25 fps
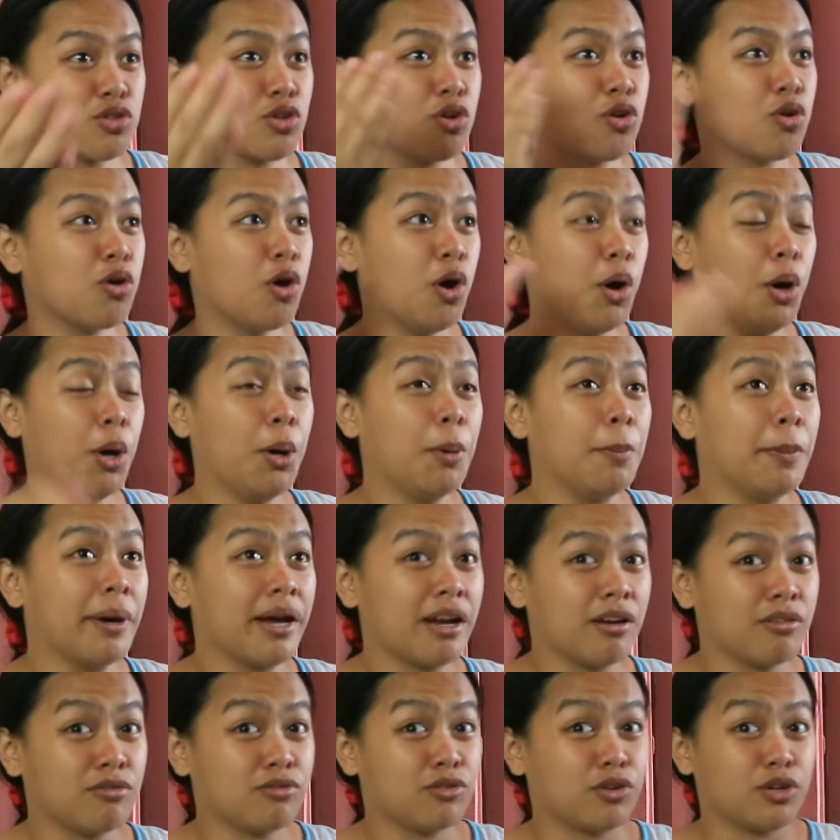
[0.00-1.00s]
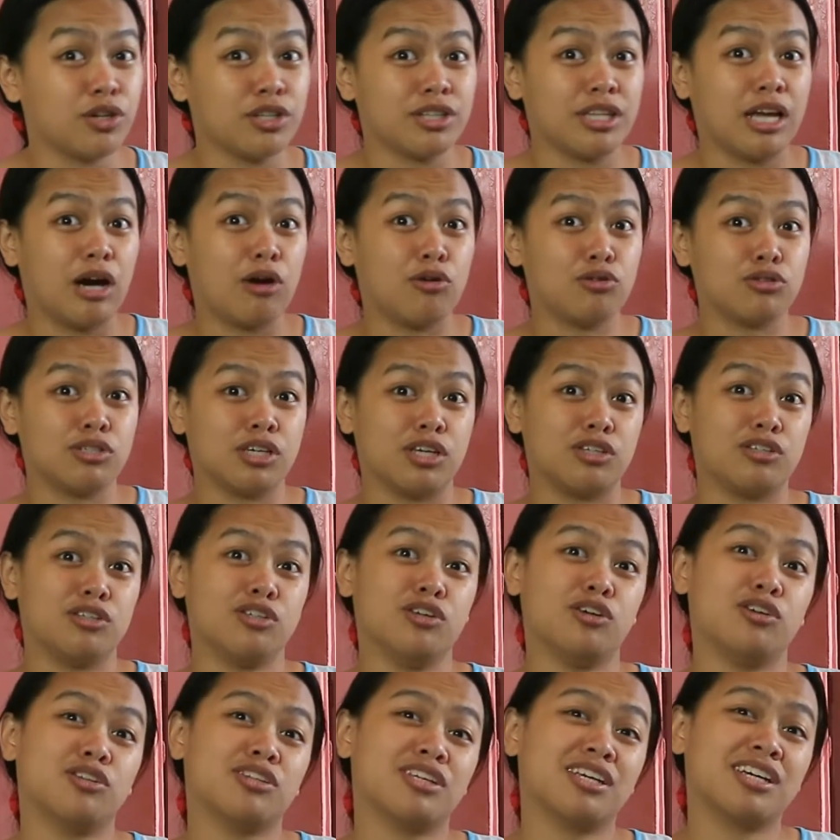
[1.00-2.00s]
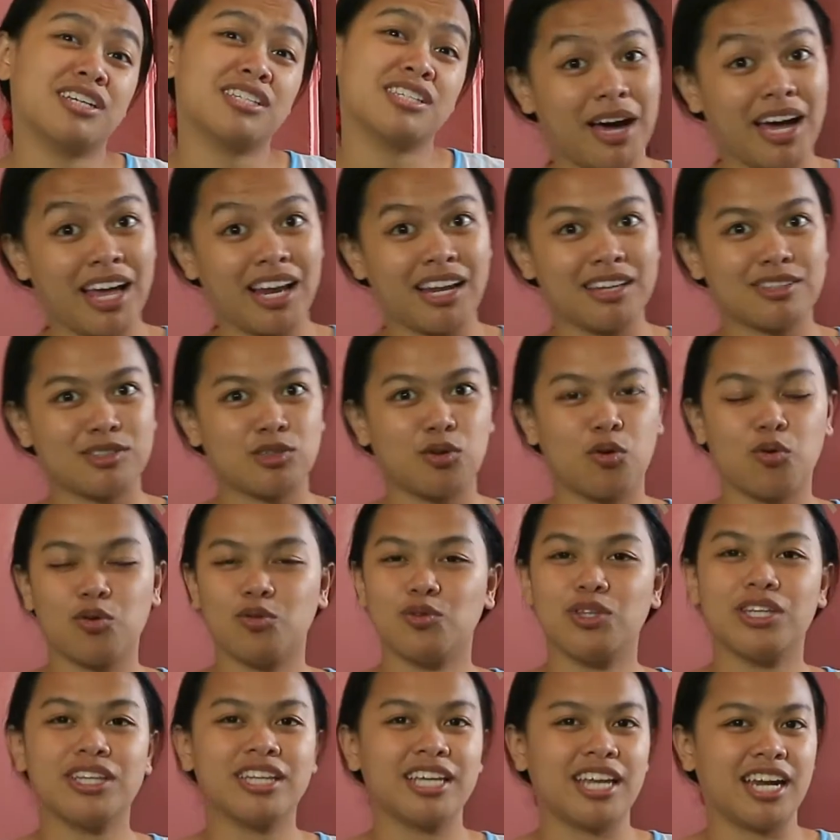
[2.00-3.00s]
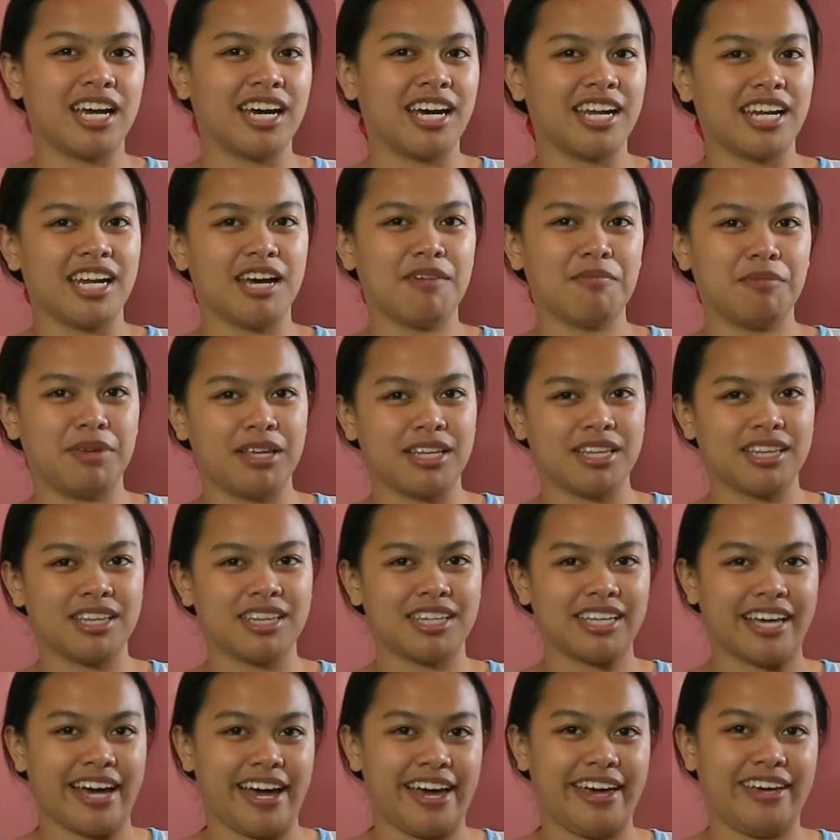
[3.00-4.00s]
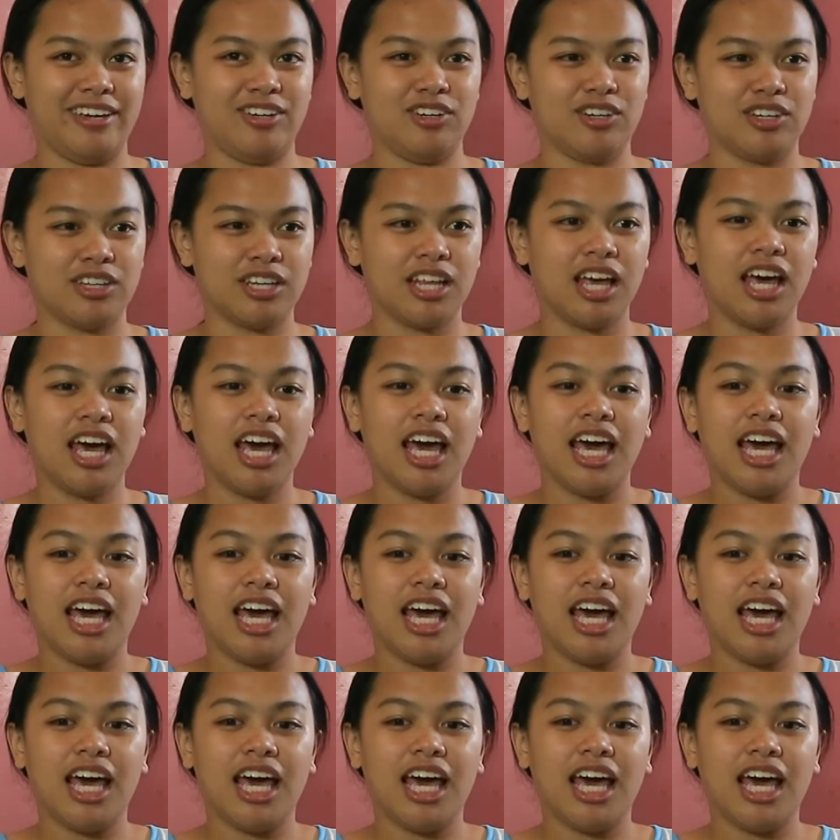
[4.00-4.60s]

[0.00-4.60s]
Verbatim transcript: So, parang 4,000 yun. Mahal. So, di talaga namin kaya yun.